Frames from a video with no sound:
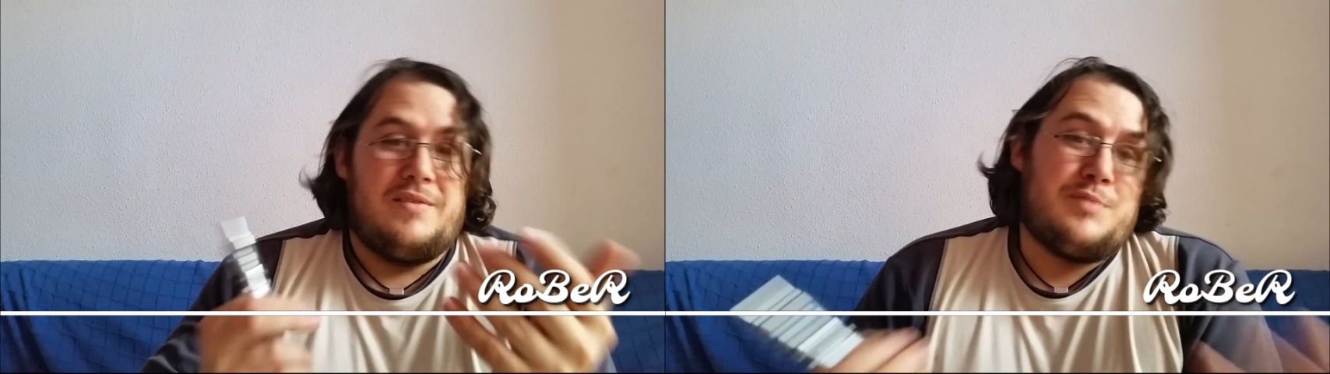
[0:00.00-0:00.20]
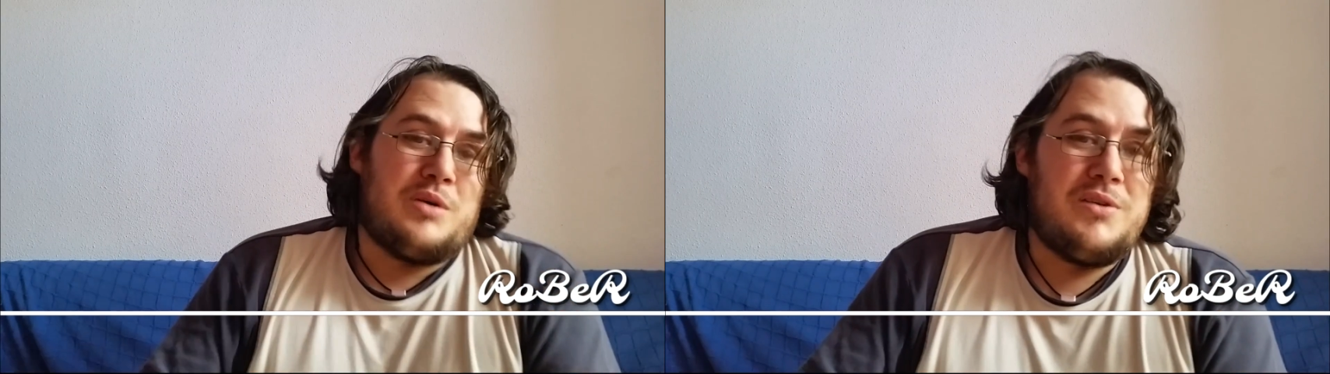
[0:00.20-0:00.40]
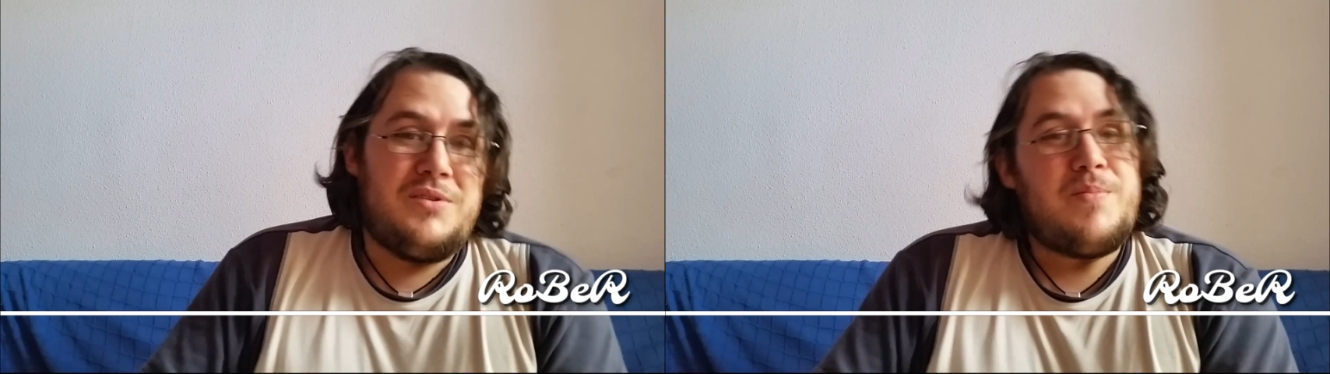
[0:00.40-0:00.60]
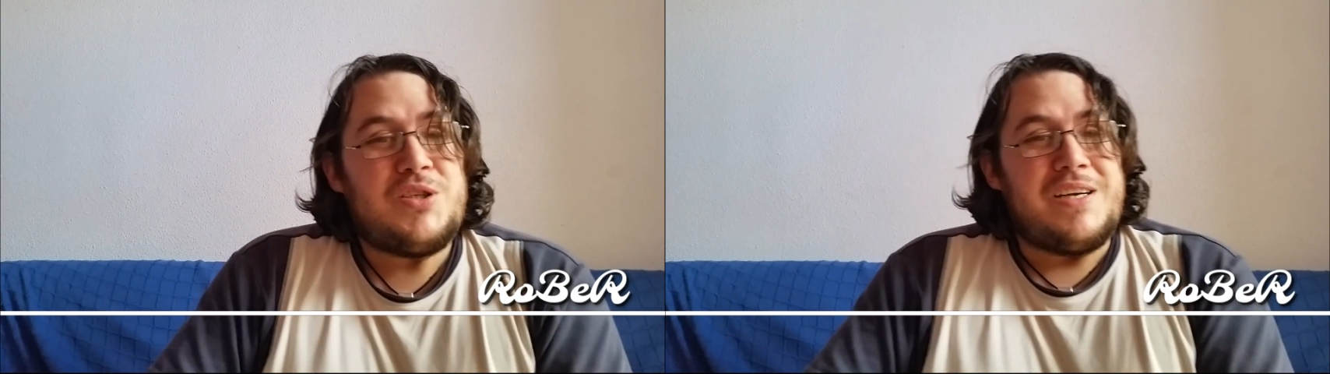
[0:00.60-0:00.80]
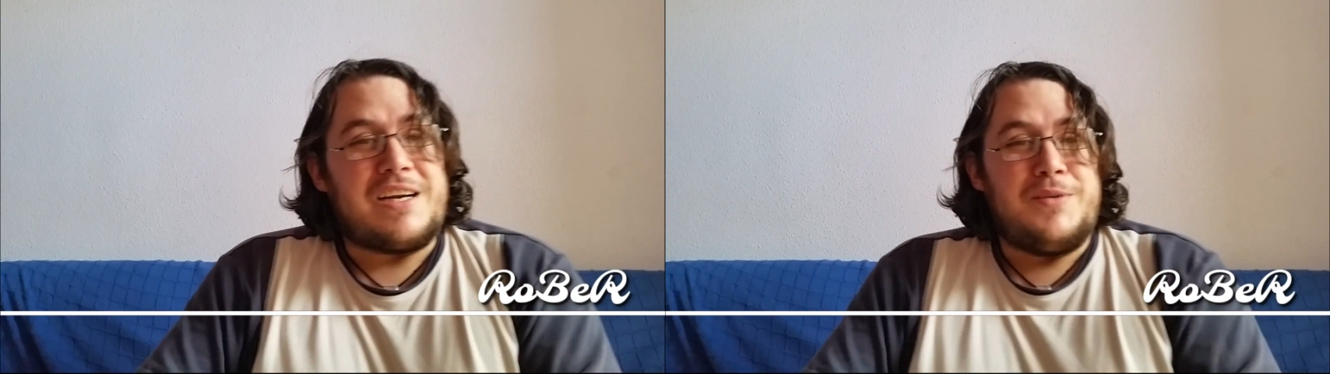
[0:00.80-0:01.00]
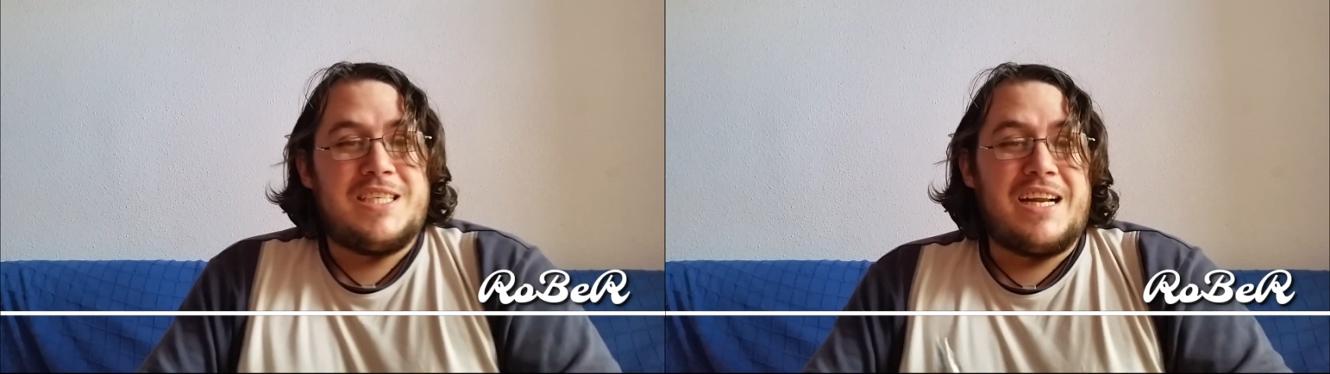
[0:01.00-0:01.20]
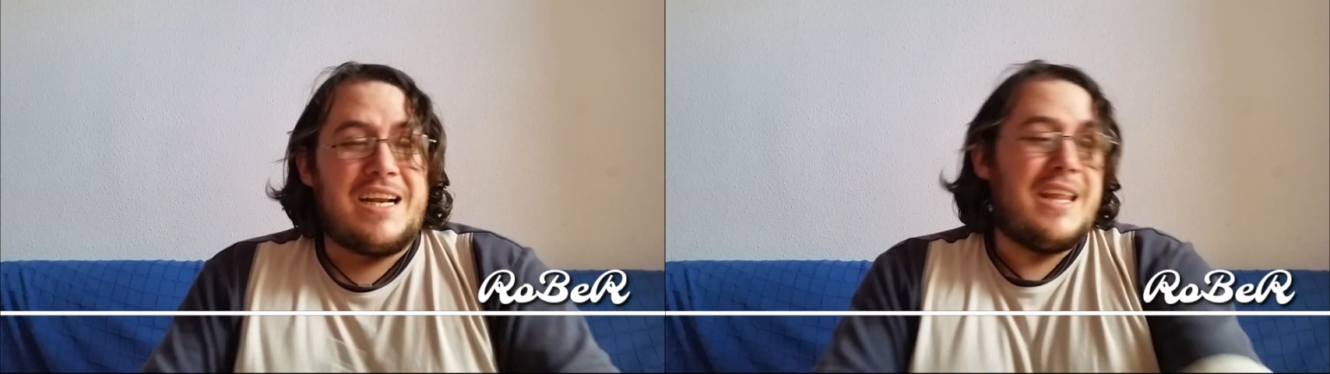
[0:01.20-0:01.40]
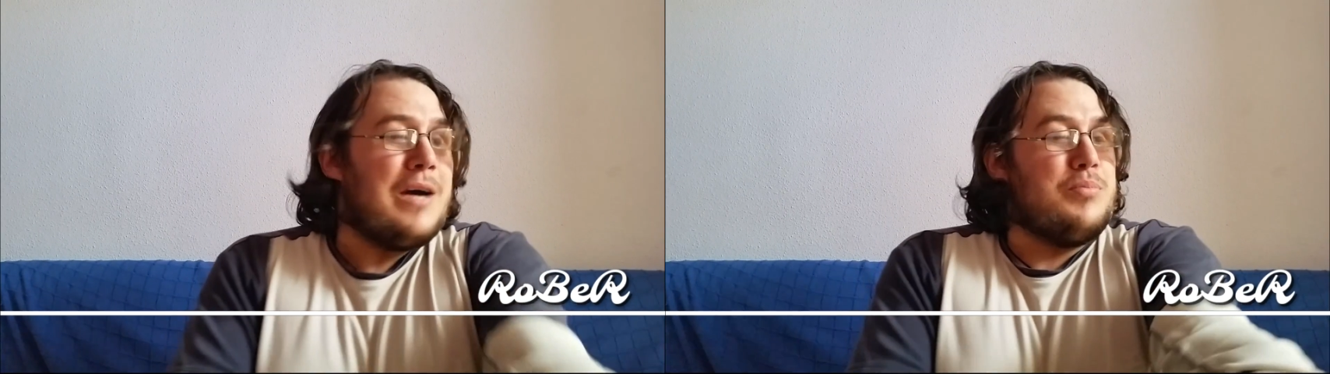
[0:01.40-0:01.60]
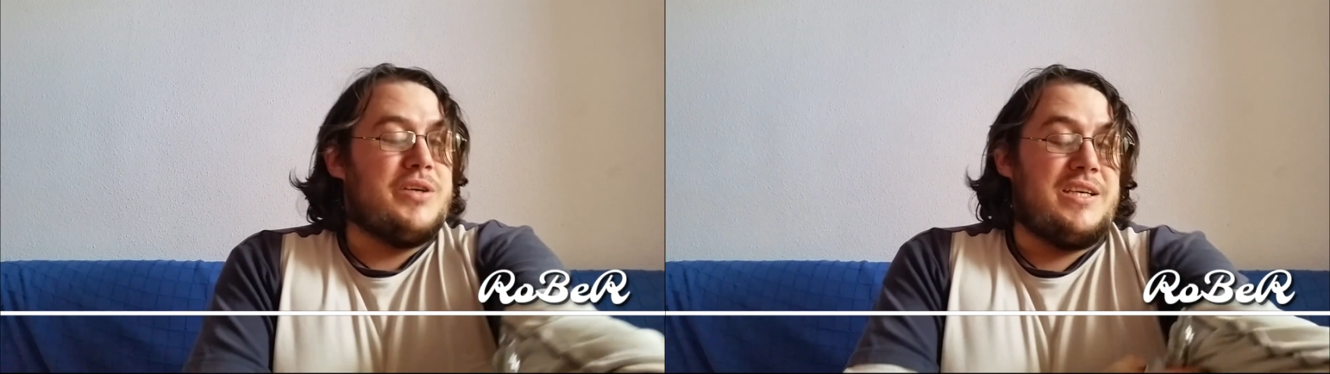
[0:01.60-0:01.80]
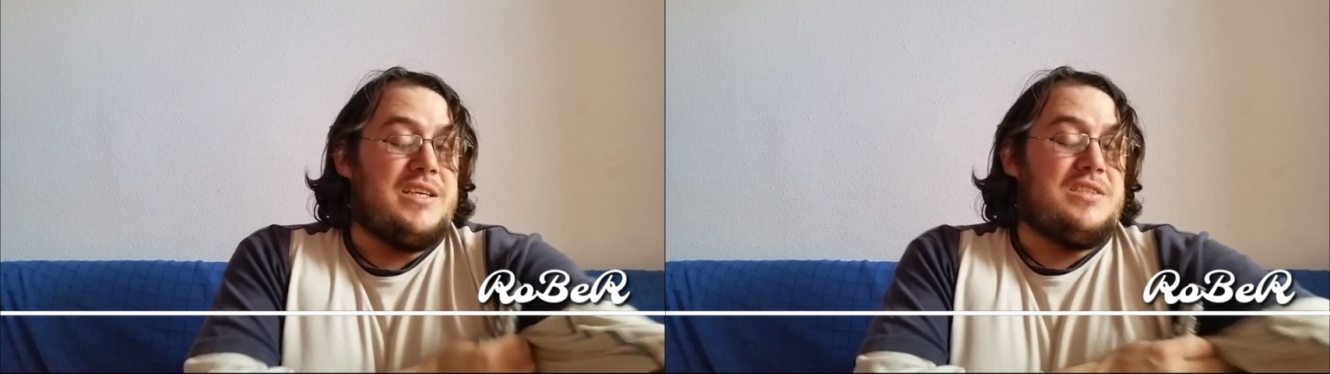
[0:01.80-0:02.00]
Después de un tiempo sin revisar nada,
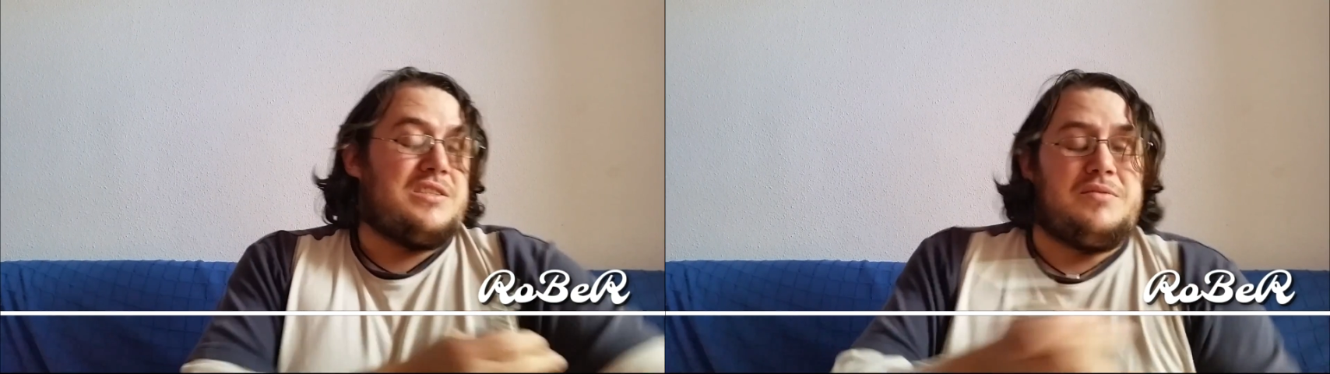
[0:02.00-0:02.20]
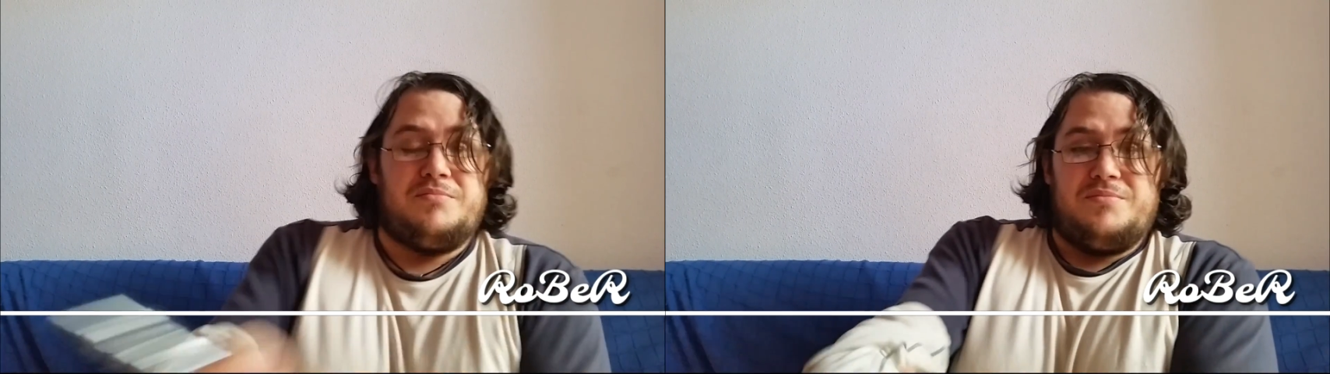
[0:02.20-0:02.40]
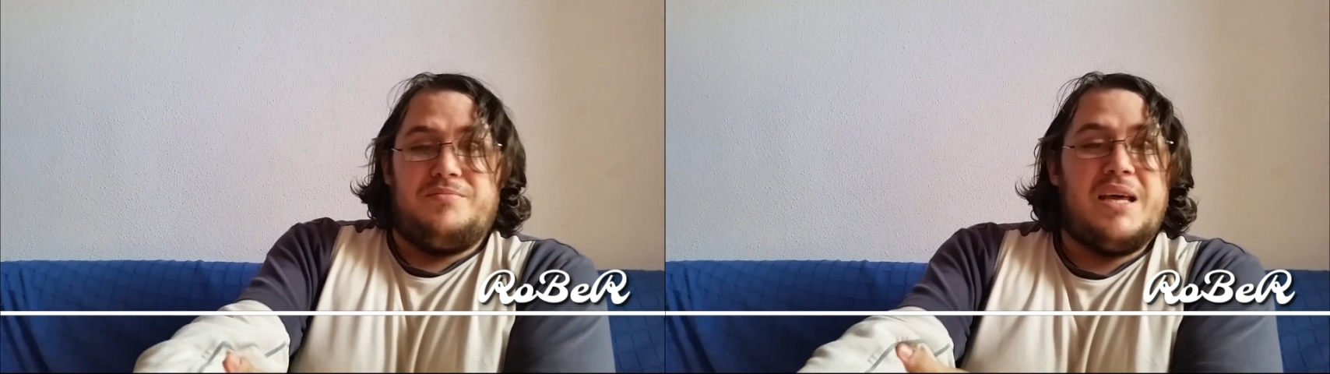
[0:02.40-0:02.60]
pues